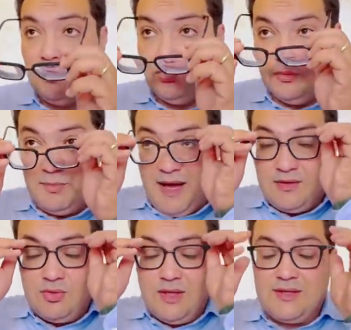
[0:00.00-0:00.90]

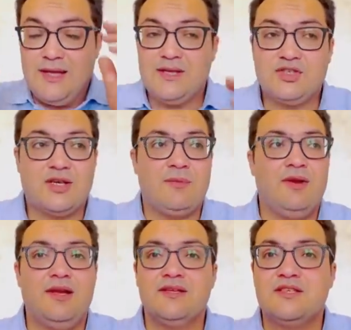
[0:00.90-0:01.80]
والبعض يقول لك لا
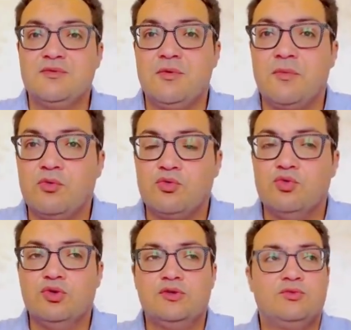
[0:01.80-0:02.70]
شيكابالا لازم يبقى
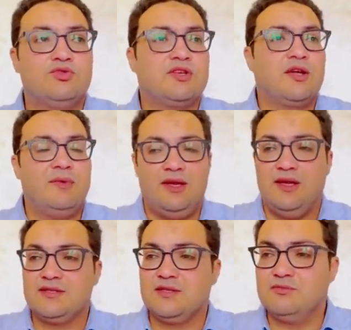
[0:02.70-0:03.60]
موجود وشيكابالا
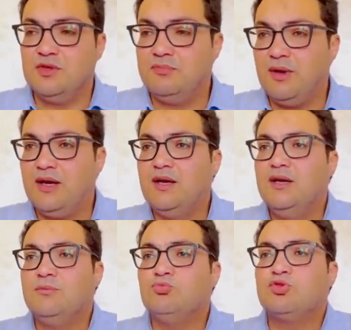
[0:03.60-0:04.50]
لازم يبقى
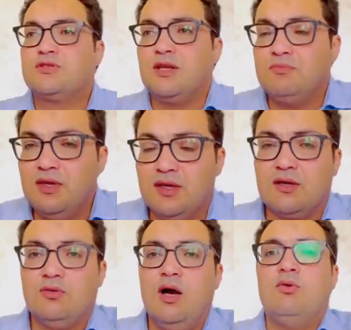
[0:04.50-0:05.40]

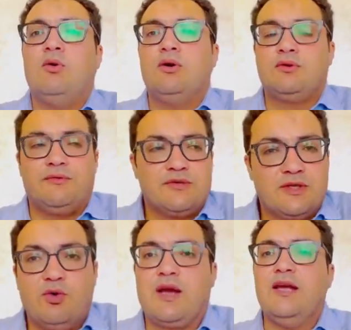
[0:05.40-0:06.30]
مستمر و و و
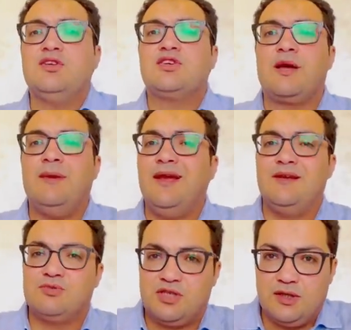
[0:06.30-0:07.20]
تفاصيل وكان شيكابالا
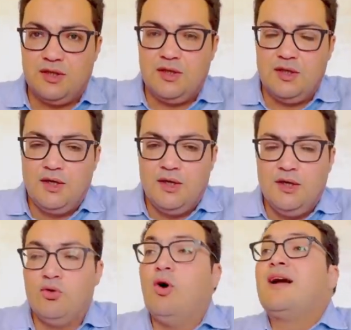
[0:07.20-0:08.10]
هيمشي
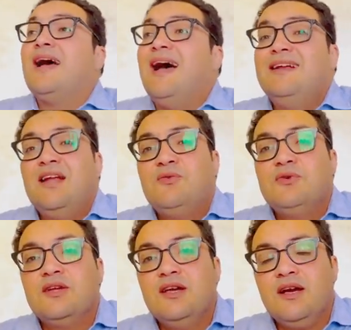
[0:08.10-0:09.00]
وكان
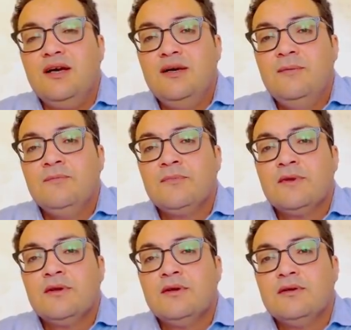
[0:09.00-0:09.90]
فيريرا
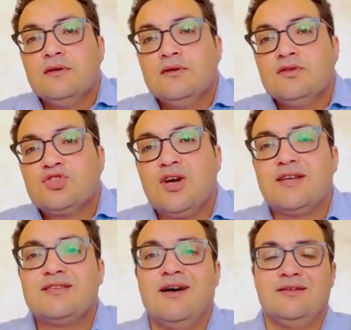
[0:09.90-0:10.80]

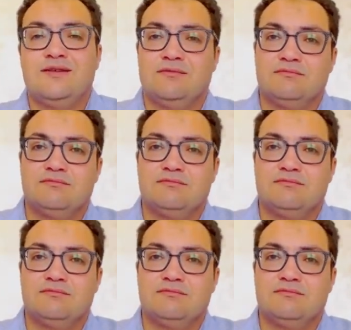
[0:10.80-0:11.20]
شخصاني